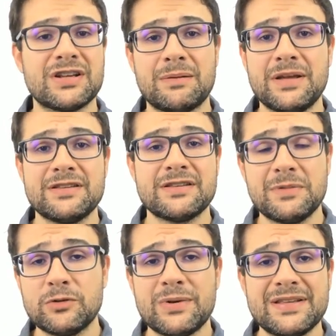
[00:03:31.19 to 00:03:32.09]
acaba
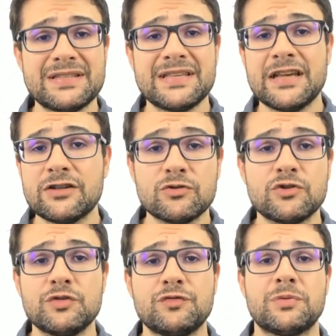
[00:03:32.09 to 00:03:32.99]
recebendo um excesso
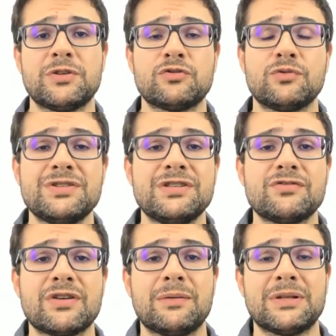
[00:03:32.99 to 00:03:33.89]
de informações e
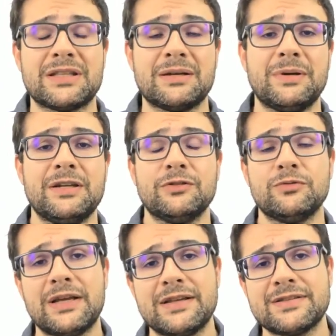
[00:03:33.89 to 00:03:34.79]
isso acaba
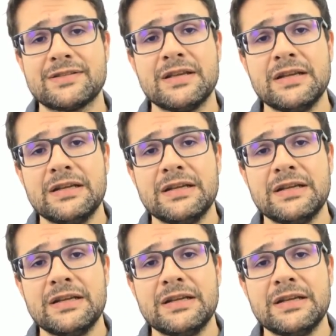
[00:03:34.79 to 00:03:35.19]
atrapalhando nas,